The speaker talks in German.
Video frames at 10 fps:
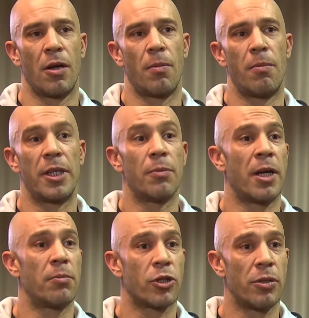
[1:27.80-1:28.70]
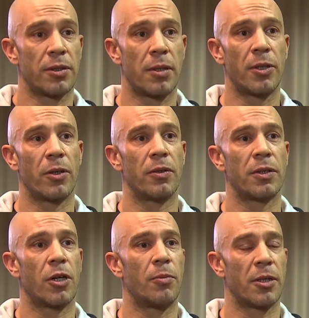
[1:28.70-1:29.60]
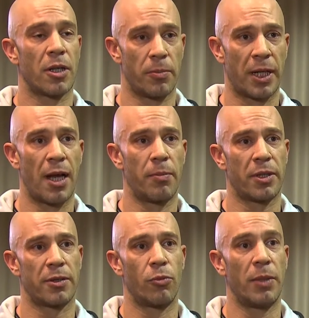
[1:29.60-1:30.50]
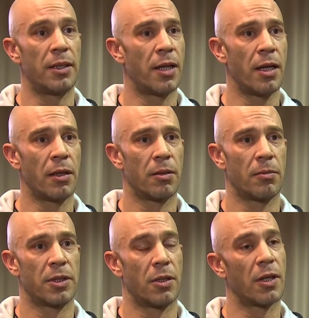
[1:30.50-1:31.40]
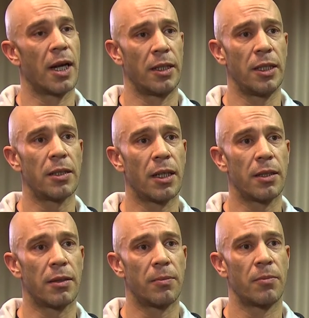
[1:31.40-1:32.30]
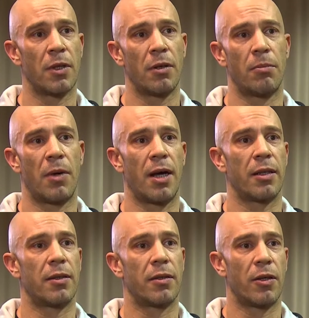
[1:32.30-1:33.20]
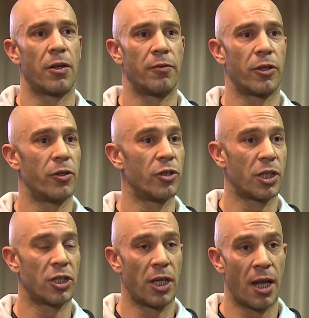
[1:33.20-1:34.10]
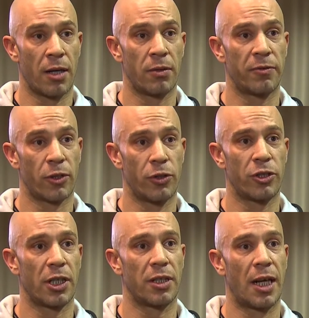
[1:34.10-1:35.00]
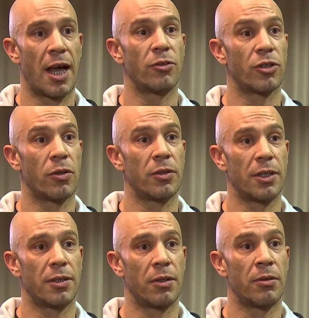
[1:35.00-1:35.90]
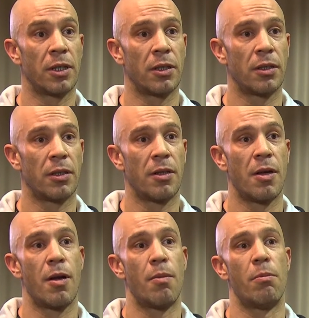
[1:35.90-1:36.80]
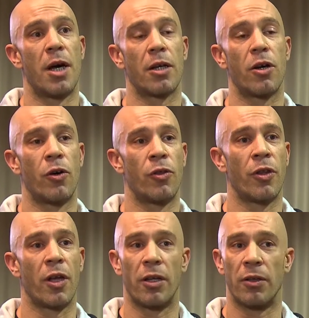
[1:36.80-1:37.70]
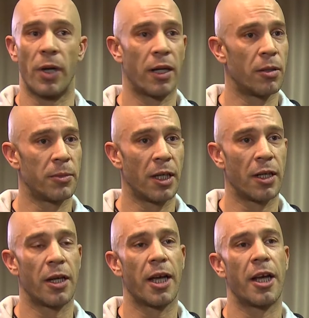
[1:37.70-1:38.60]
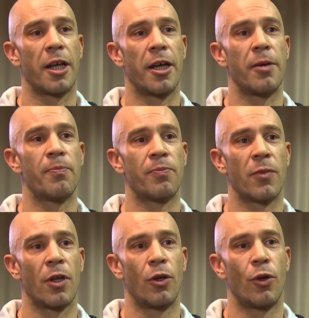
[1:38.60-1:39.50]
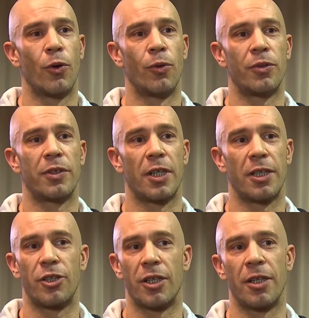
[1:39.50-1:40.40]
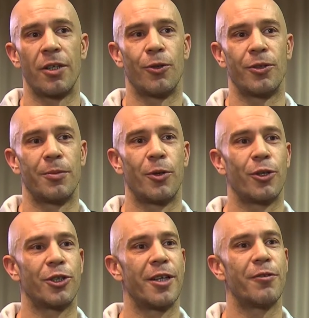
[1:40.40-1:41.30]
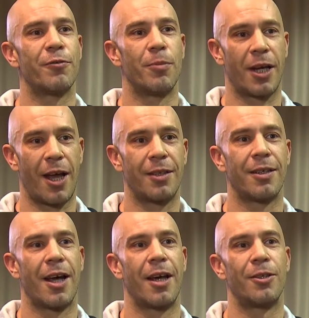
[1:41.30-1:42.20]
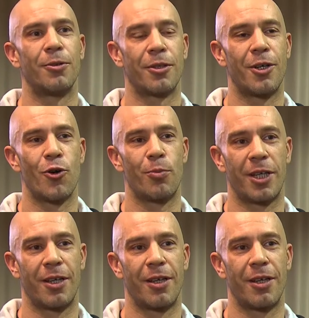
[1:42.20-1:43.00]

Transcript: Mit dem Memberschlüssel bei uns kann man eine Begleitperson mitnehmen. Man zahlt keinen Eintritt. Man hat äh, vergünstigte, vergünstigte Lounge-Konditionen. Man kann einen Welcome-Drink entgegennehmen. Und der Ritchie, unser Barchef, begleitet einen durch den Abend.